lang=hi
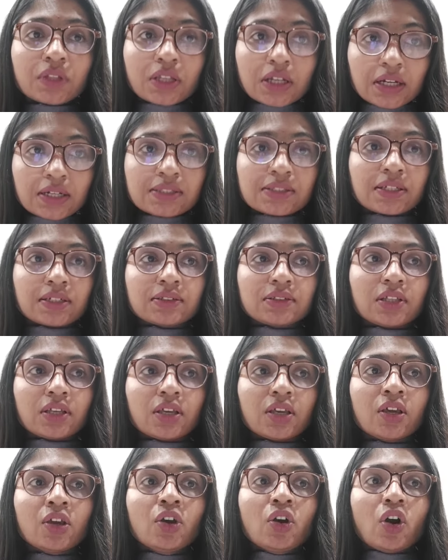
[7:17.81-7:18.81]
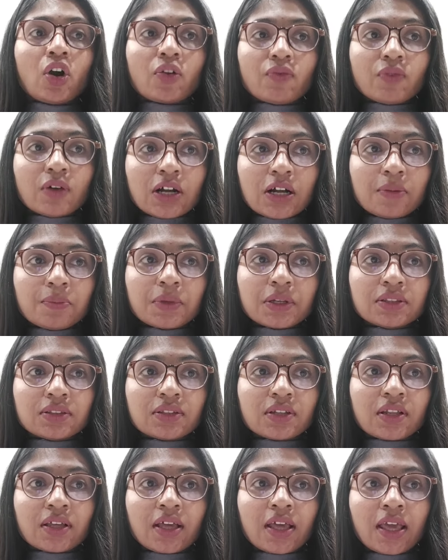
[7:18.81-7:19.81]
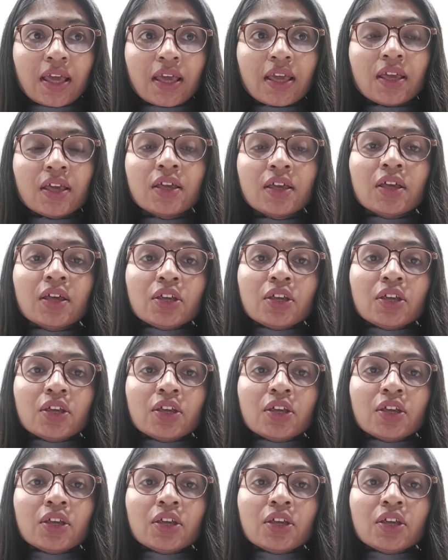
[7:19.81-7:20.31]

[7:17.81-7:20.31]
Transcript: कर सकते हैं और वह मंत्र है